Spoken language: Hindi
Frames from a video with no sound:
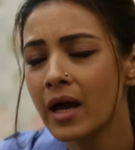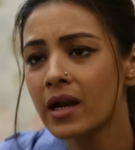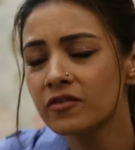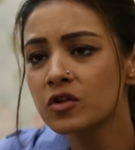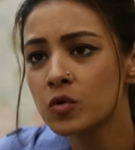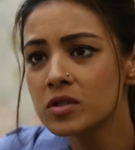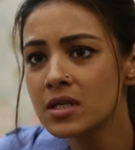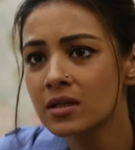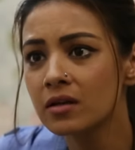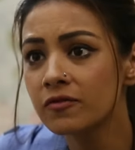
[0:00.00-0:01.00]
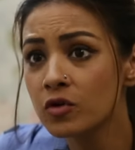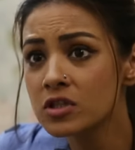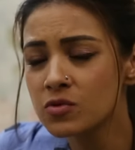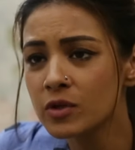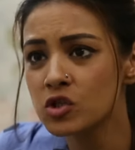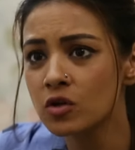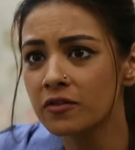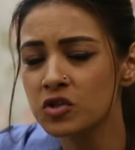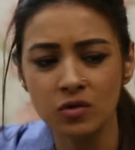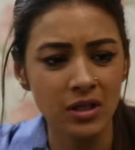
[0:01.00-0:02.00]
एंड आफ्टर नोटिसिंग दैट हर फोन इज स्विच्ड
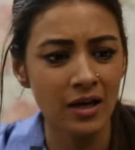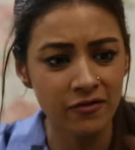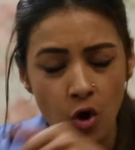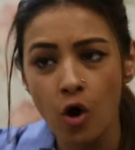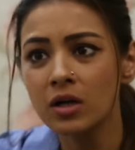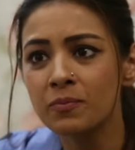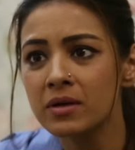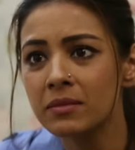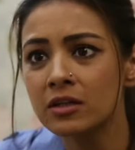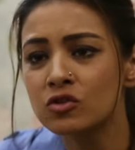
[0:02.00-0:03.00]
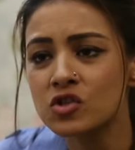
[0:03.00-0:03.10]
ऑफ शुड ही हैव कॉल्ड परमीत